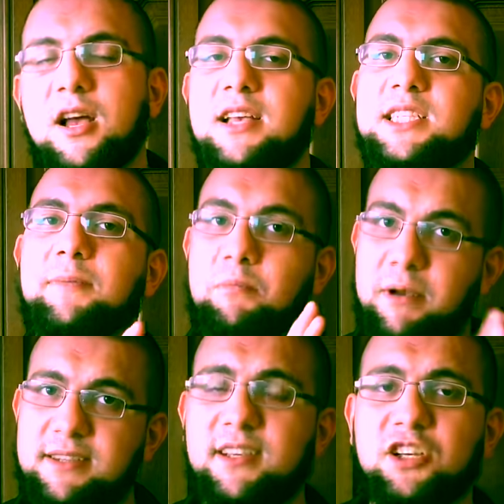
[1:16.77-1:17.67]
Es gibt
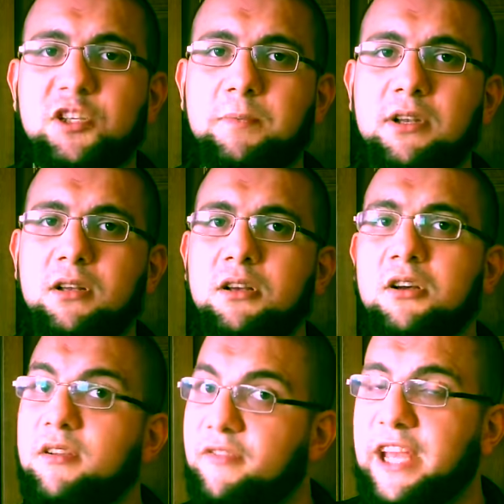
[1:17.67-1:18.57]
bessere Spiele,
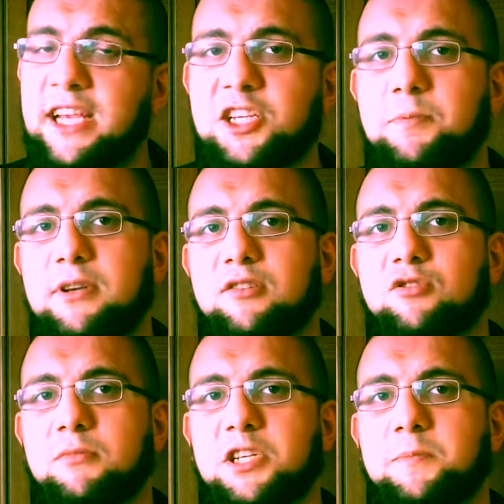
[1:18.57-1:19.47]
Denkspiele
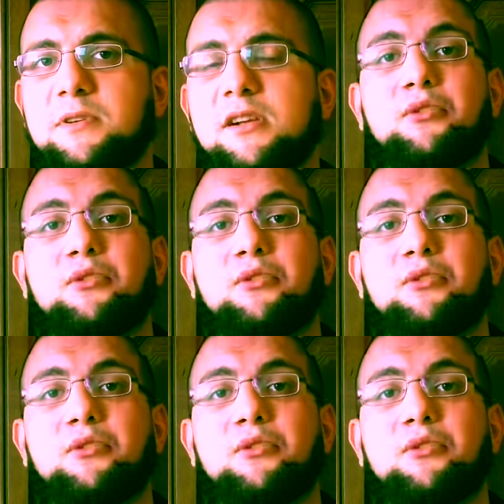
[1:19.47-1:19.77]
zum Beispiel.